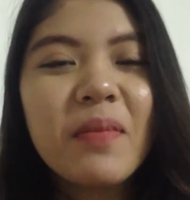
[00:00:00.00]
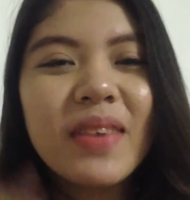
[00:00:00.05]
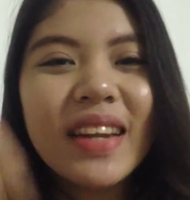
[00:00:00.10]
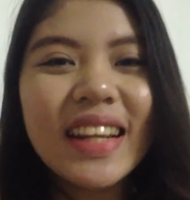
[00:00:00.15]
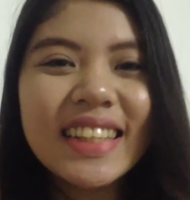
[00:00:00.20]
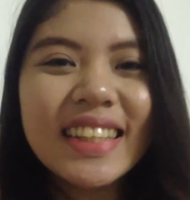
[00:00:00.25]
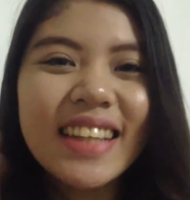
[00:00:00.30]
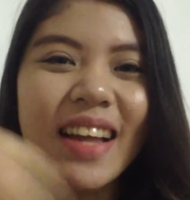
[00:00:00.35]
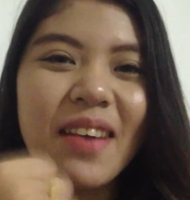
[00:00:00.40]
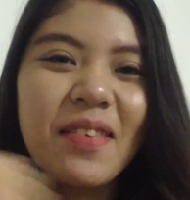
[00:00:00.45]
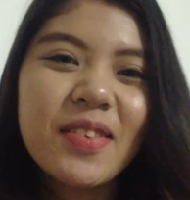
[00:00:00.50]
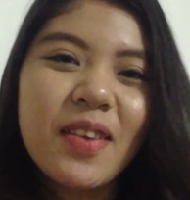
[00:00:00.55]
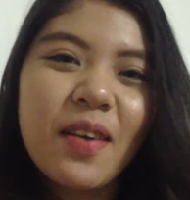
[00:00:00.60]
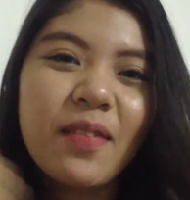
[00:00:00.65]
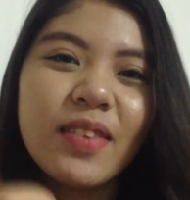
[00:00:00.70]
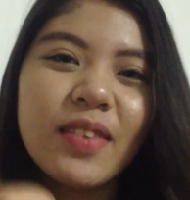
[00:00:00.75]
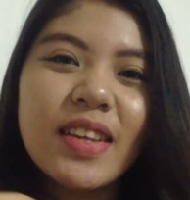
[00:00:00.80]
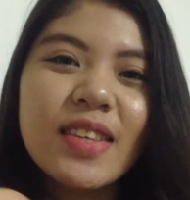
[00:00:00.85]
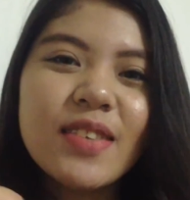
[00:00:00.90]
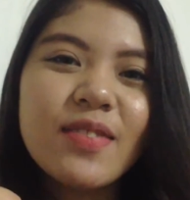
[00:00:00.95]
Please thumbs
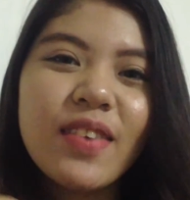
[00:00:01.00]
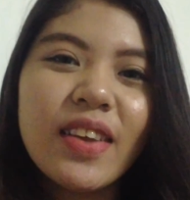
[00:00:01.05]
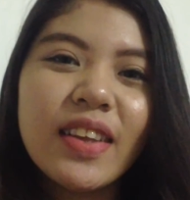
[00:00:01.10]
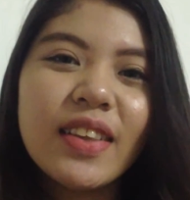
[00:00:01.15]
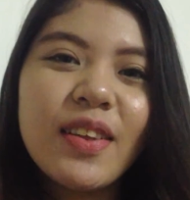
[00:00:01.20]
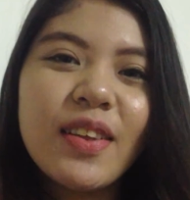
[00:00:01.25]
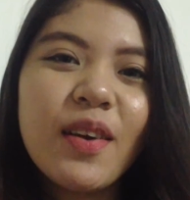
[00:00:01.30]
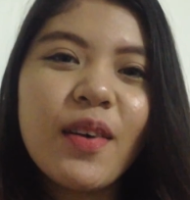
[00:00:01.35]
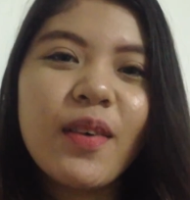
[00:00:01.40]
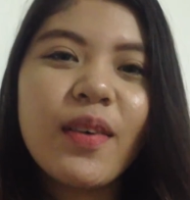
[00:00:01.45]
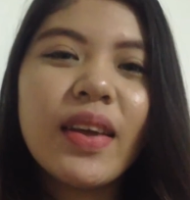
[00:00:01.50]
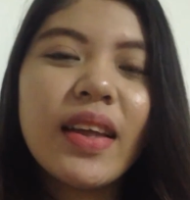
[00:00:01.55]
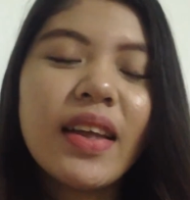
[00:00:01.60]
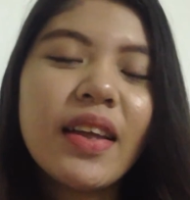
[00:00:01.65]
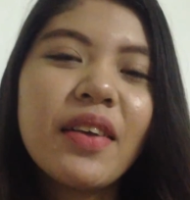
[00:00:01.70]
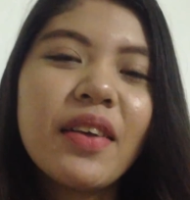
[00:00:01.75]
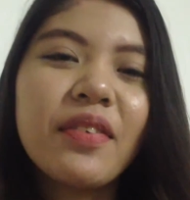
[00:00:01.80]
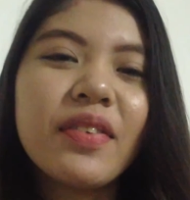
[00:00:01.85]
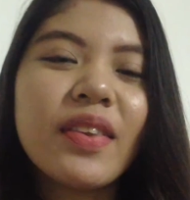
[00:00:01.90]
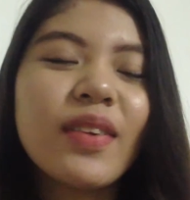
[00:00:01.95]
up this video
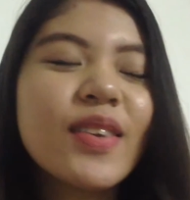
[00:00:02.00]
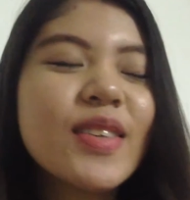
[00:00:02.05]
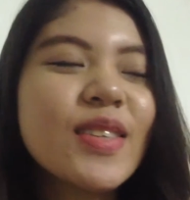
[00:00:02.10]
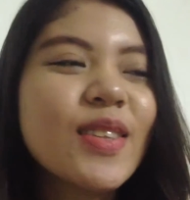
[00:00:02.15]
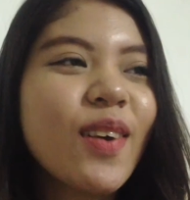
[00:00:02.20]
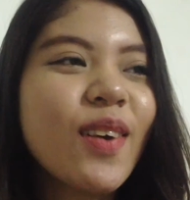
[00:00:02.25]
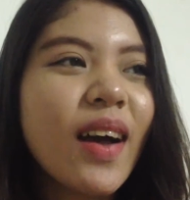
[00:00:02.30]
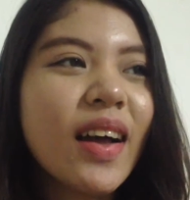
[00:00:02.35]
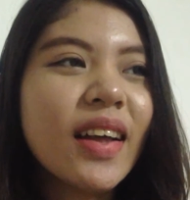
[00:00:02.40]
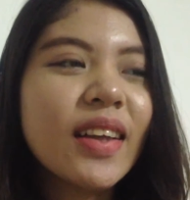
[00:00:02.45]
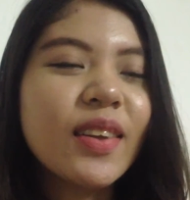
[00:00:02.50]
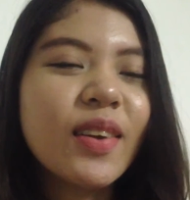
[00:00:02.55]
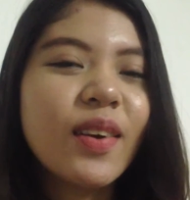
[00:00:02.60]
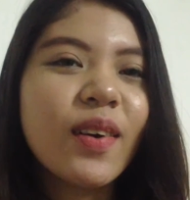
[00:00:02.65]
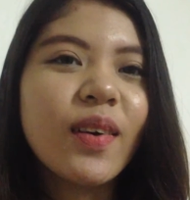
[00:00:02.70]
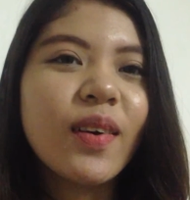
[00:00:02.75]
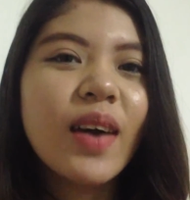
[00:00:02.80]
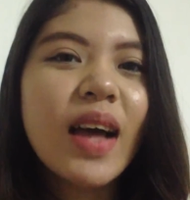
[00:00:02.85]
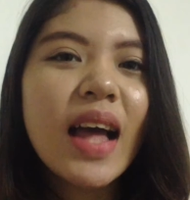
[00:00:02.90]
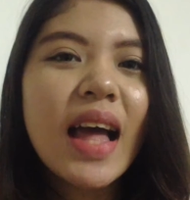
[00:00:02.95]
if nagustuhan
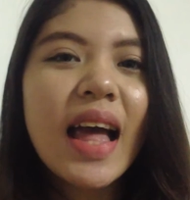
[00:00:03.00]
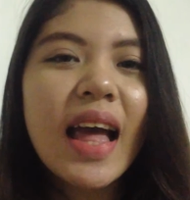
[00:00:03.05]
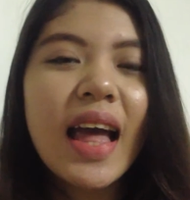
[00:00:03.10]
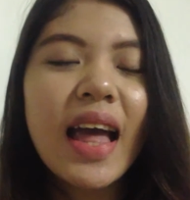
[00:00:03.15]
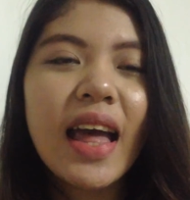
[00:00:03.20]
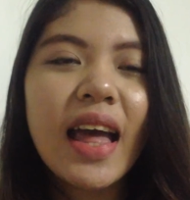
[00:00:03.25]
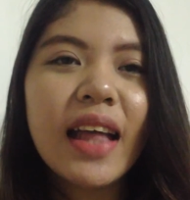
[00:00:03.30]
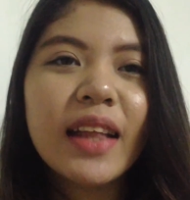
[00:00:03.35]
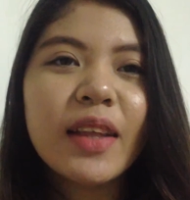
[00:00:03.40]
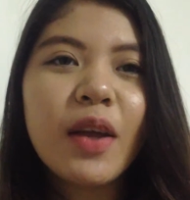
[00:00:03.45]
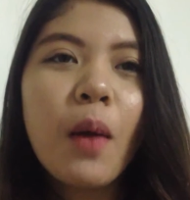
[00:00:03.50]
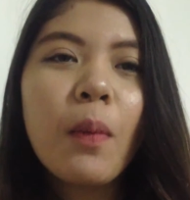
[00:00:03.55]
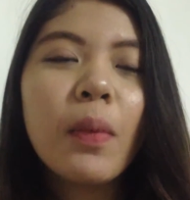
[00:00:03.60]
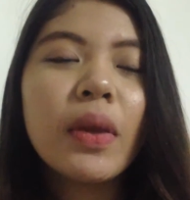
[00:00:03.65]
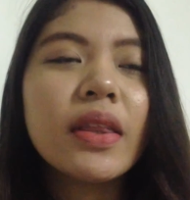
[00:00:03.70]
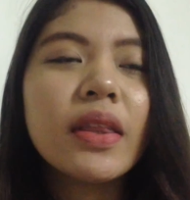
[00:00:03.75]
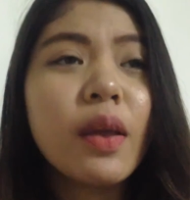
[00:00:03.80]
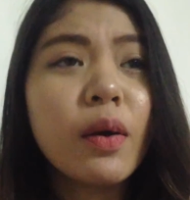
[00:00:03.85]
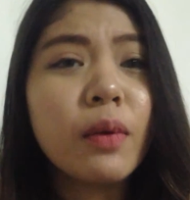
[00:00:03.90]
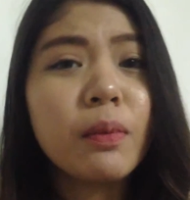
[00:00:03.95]
nyo. And
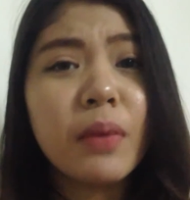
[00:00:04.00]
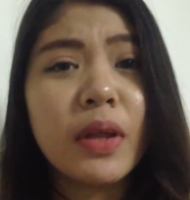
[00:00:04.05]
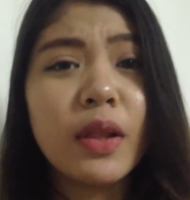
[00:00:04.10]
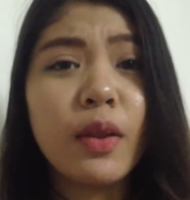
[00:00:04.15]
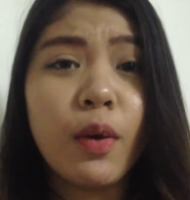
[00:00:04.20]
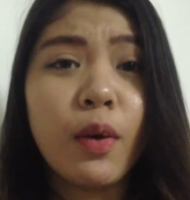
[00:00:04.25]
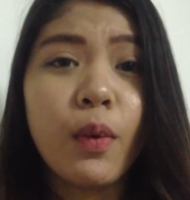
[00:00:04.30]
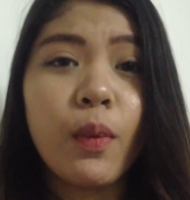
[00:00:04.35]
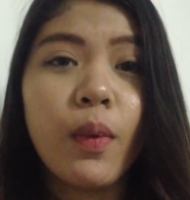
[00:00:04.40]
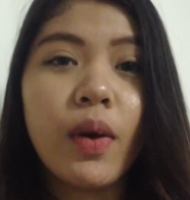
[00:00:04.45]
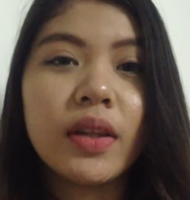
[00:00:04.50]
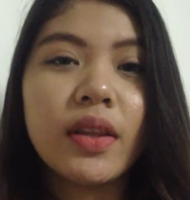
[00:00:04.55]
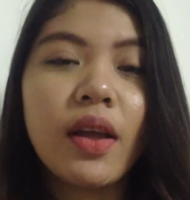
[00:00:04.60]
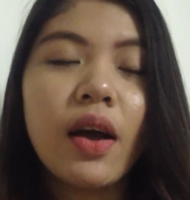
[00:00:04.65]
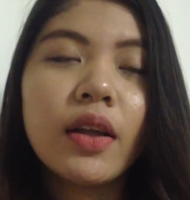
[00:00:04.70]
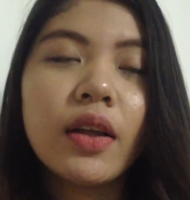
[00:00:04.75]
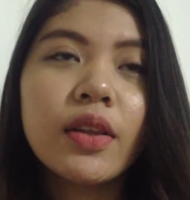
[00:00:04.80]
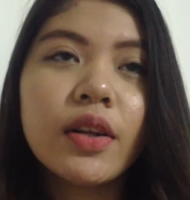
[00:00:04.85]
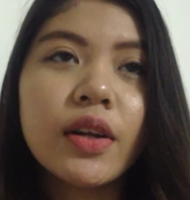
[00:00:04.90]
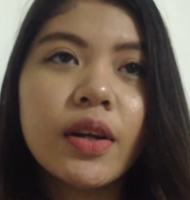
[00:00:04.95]
comment down below what
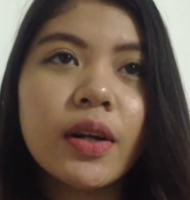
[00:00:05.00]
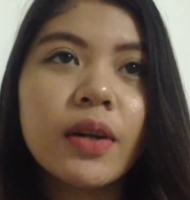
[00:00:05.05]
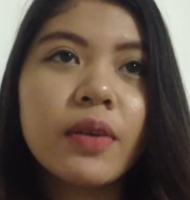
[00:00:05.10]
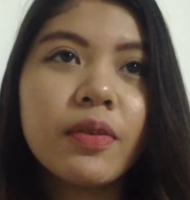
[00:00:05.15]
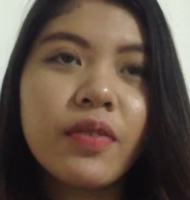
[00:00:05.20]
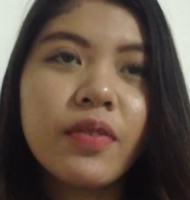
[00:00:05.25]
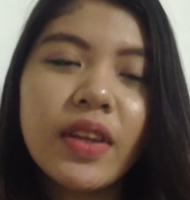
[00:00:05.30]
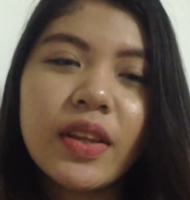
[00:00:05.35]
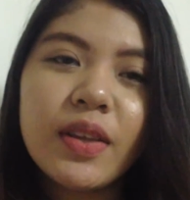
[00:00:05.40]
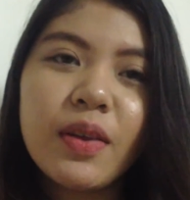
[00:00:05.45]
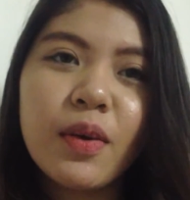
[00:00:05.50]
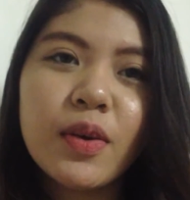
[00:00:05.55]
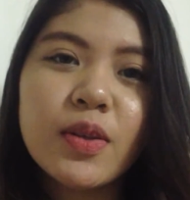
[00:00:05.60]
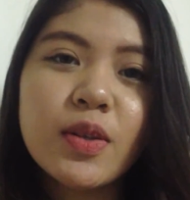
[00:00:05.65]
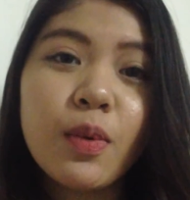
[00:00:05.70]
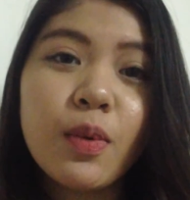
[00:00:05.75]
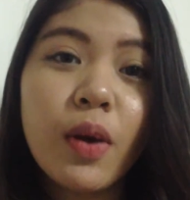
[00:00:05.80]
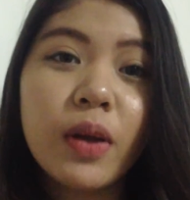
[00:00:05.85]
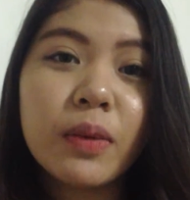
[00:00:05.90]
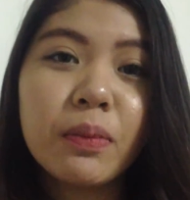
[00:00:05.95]
other
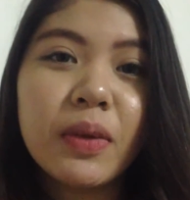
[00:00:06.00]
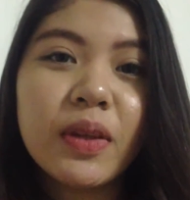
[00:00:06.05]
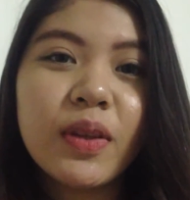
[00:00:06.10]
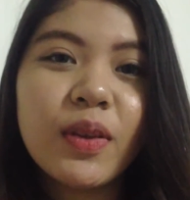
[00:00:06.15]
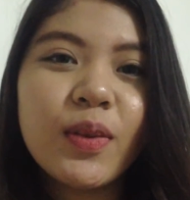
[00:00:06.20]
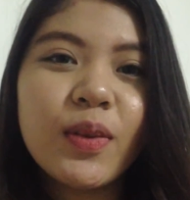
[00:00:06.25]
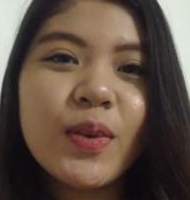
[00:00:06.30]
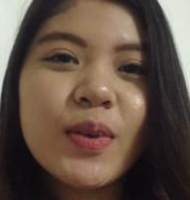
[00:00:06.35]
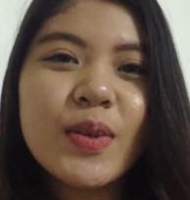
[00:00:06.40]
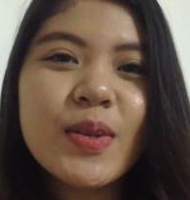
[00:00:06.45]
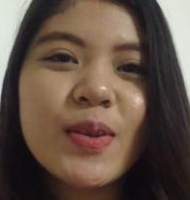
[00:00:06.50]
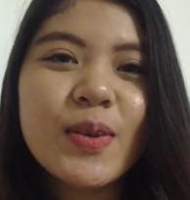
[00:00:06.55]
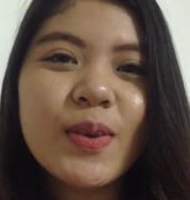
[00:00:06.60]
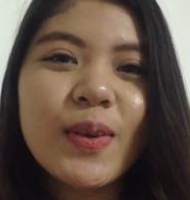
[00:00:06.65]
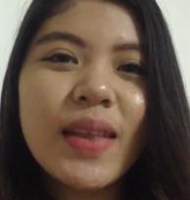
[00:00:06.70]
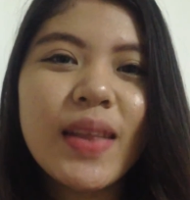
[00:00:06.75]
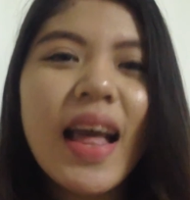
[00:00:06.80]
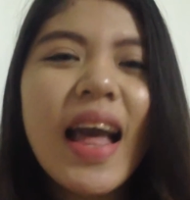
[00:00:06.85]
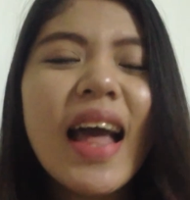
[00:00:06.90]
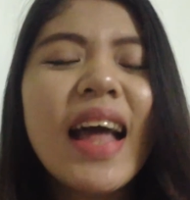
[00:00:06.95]
videos you want me to do
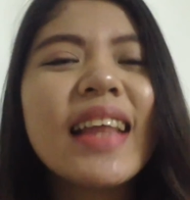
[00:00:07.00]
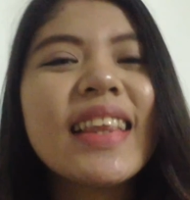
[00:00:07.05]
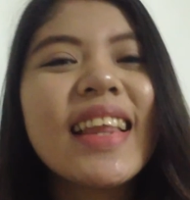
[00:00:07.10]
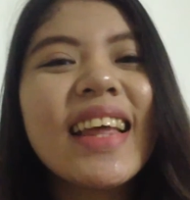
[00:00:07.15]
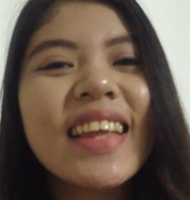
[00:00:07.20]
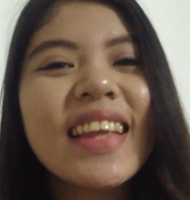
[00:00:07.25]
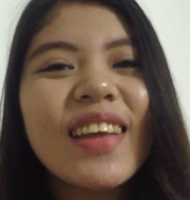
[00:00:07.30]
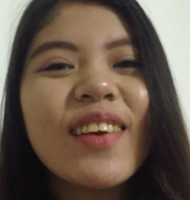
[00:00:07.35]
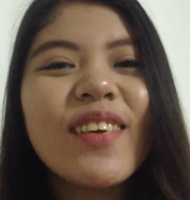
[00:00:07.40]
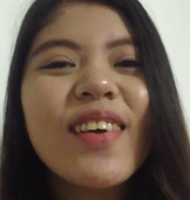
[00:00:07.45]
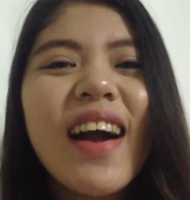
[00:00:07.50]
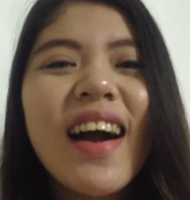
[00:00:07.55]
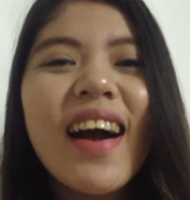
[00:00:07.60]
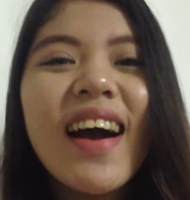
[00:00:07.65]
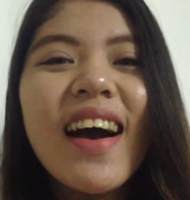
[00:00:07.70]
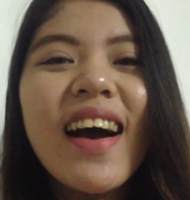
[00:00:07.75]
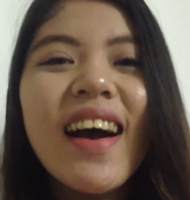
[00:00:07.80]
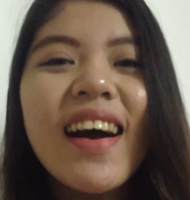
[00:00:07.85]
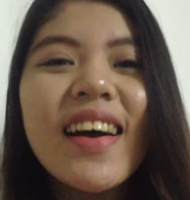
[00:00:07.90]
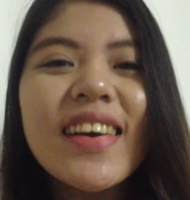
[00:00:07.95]
soon. Thank you
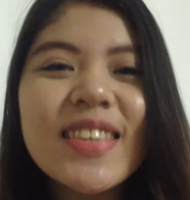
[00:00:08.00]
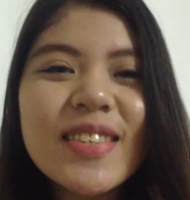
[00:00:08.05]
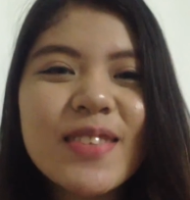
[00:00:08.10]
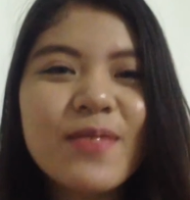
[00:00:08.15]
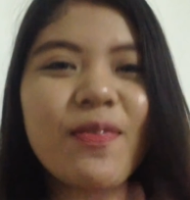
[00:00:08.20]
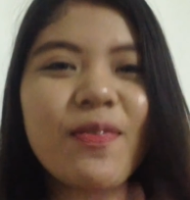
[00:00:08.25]
guys!